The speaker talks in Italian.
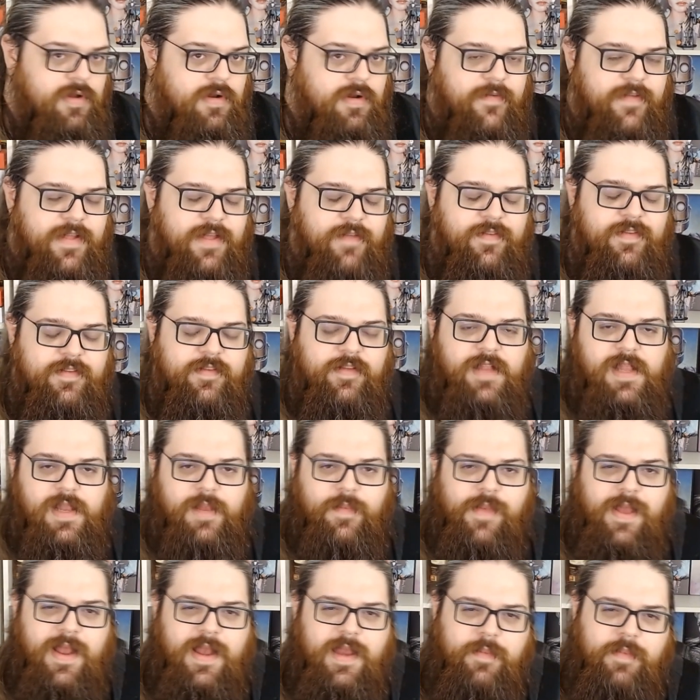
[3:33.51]
L'avete visto nella
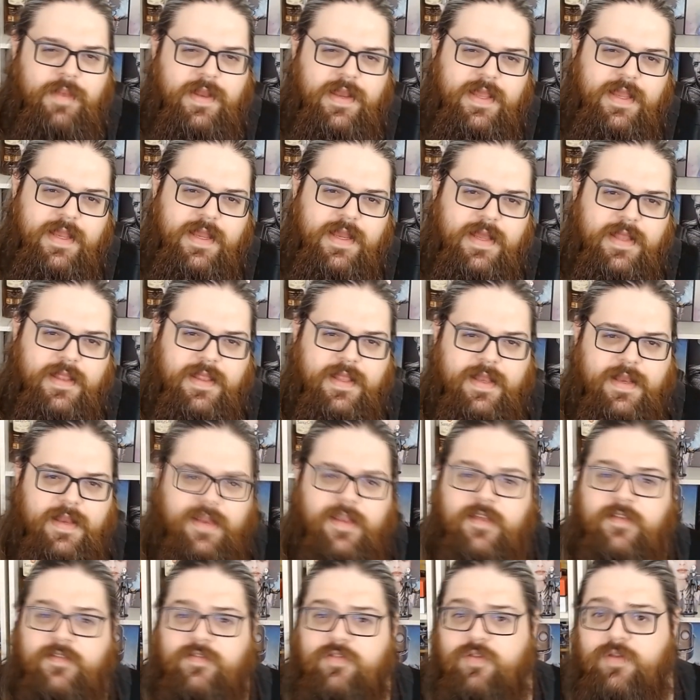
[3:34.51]
mia libreria,
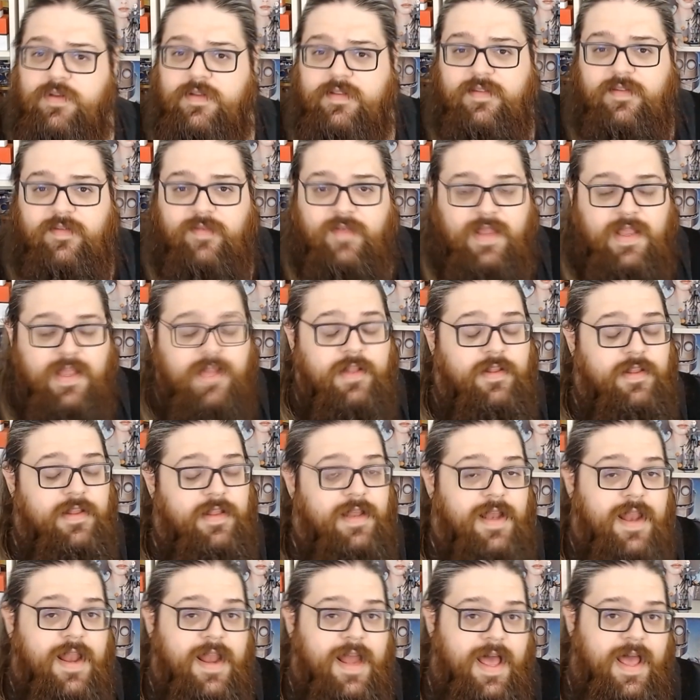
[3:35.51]
negli scorsi video,
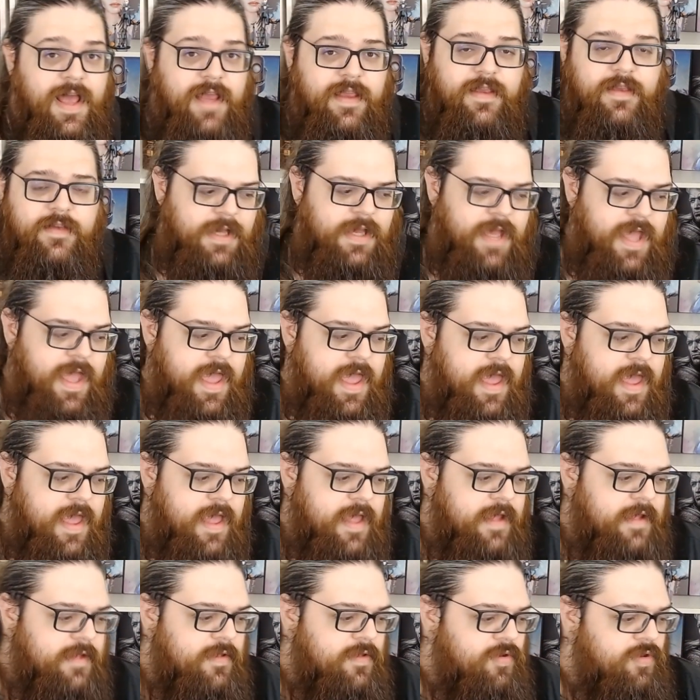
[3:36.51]
nelle live,
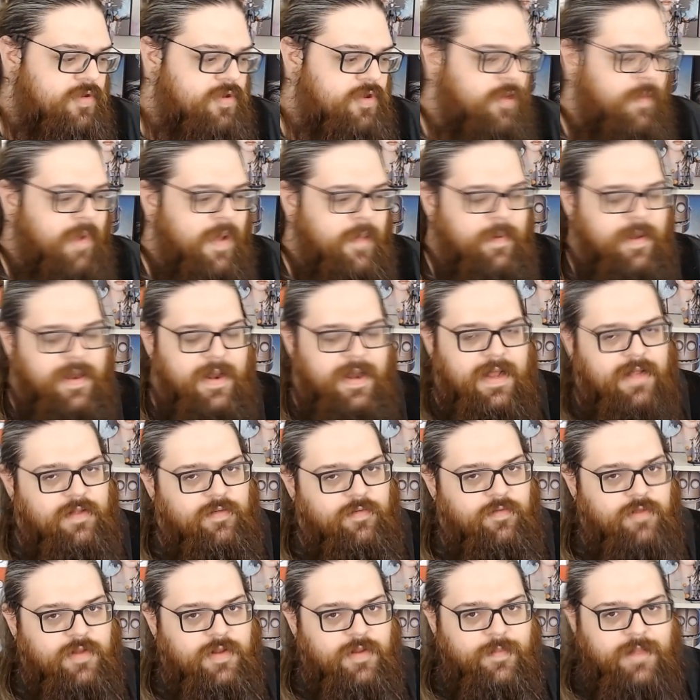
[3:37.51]
e non ne ho mai
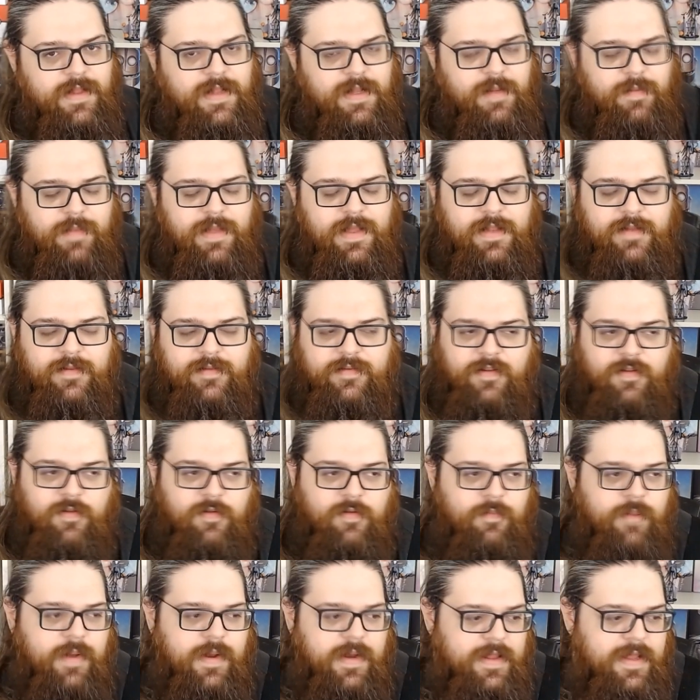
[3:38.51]
parlato fondamentalmente se
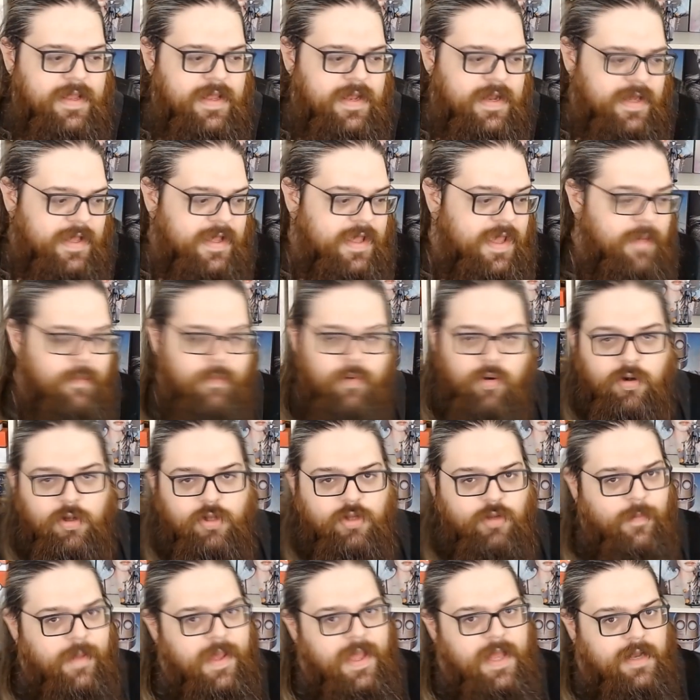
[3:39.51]
non per dire che è
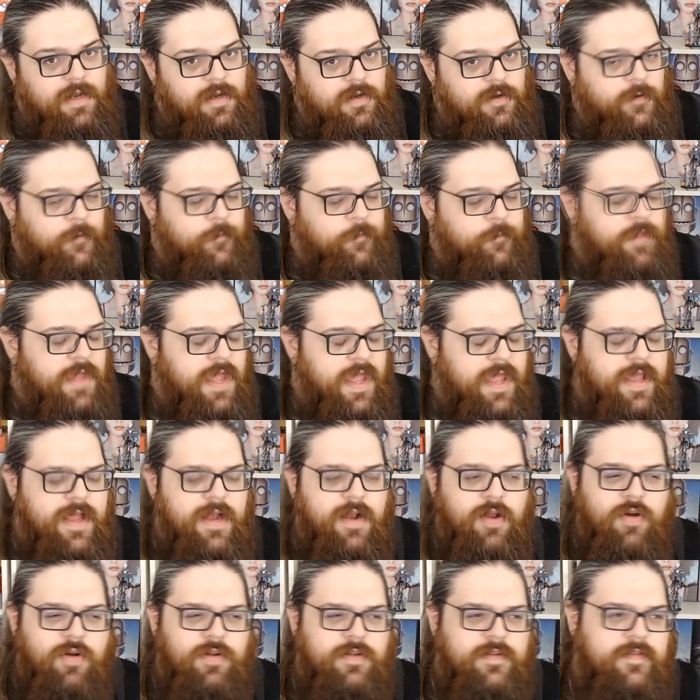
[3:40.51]
molto bello e
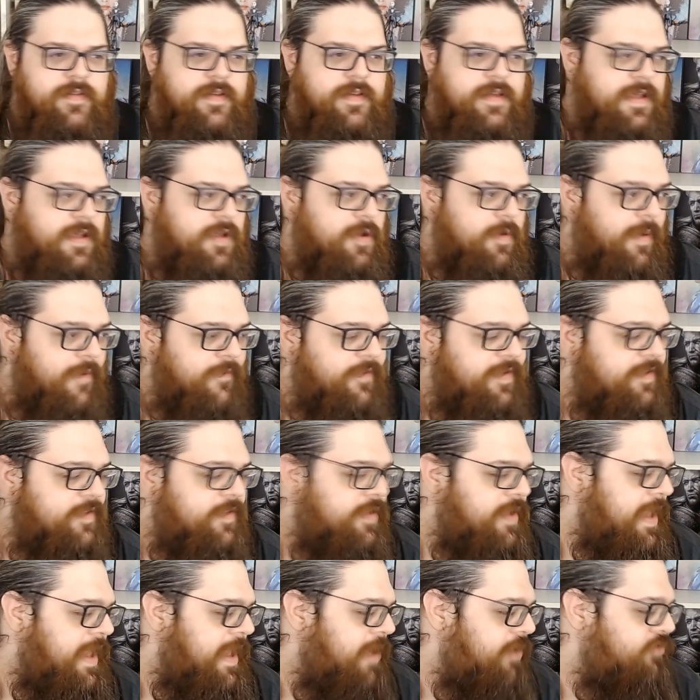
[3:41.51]
che lo consiglio, ma
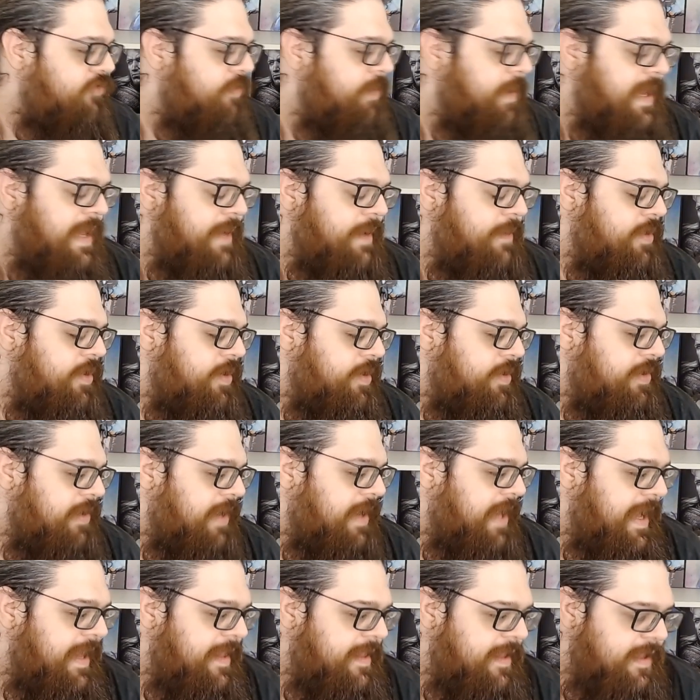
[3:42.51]
visto che oggi parliamo di
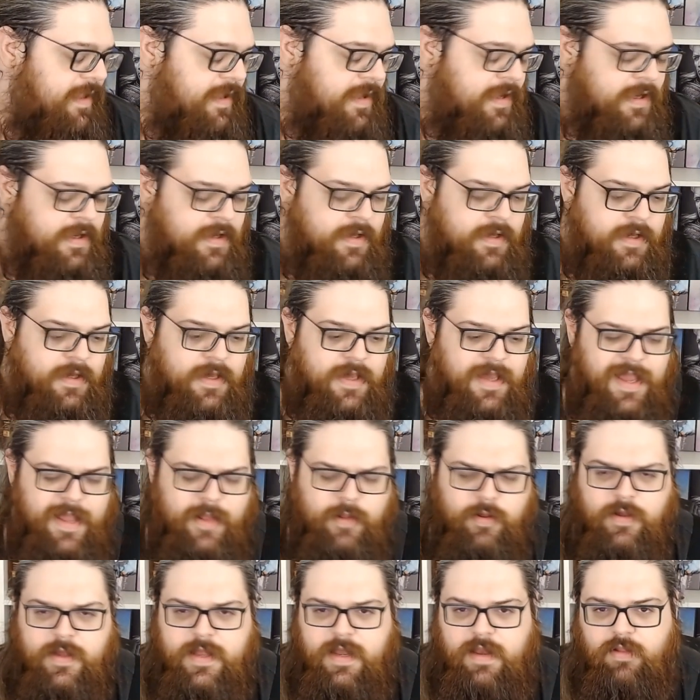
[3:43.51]
Ortolani e
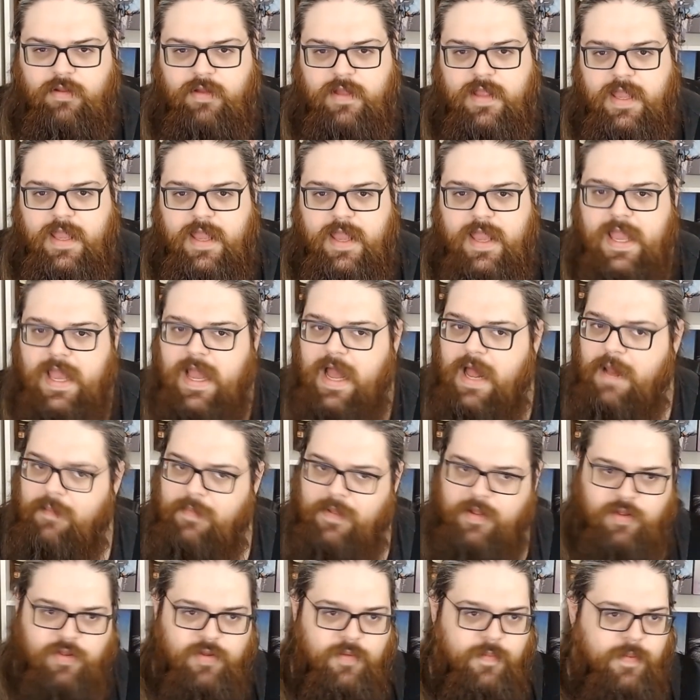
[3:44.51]
non credo che
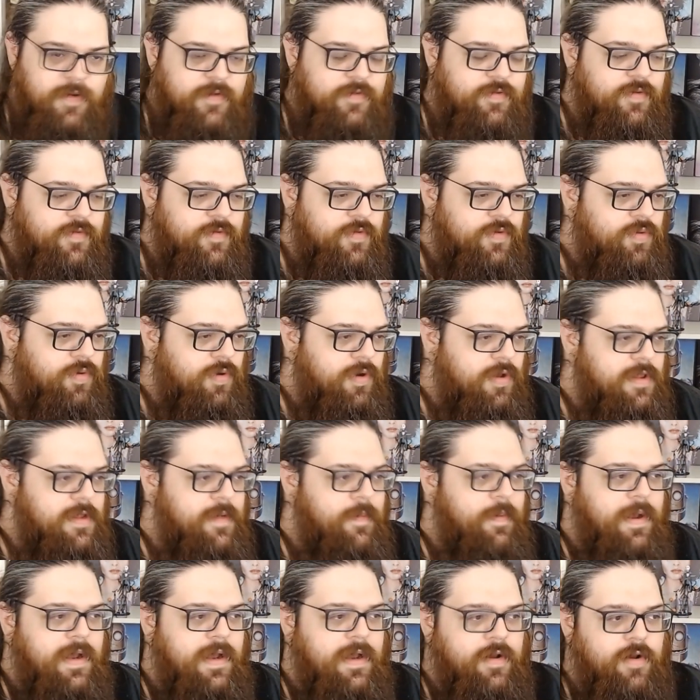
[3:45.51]
almeno in un prossimo futuro ne
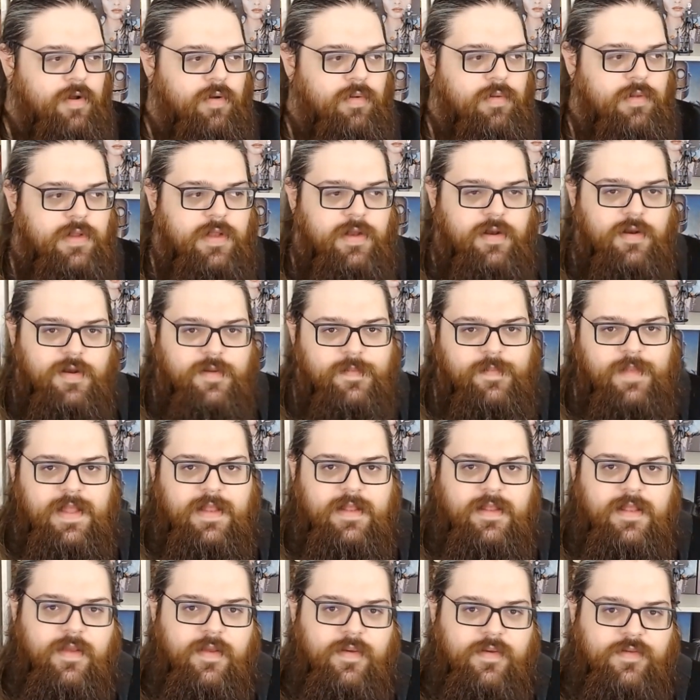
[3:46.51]
parlerò
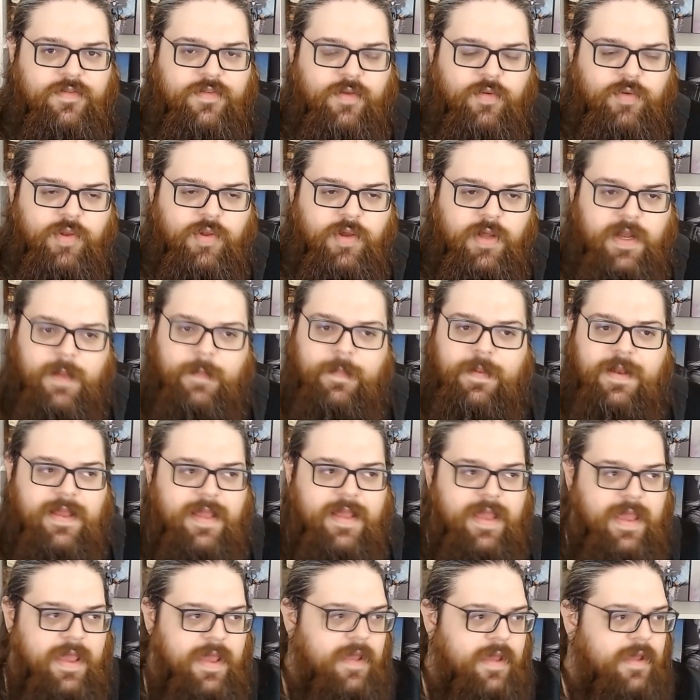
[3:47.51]
ulteriormente di questo autore
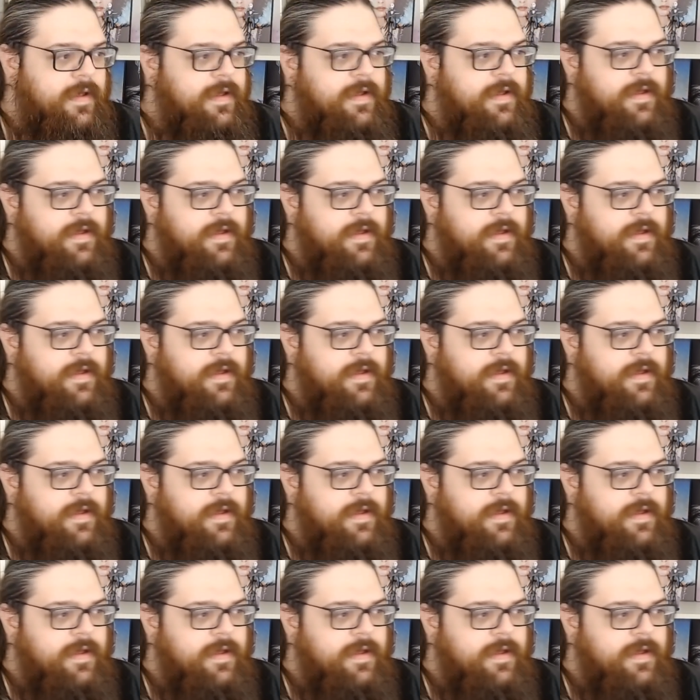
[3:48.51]
perché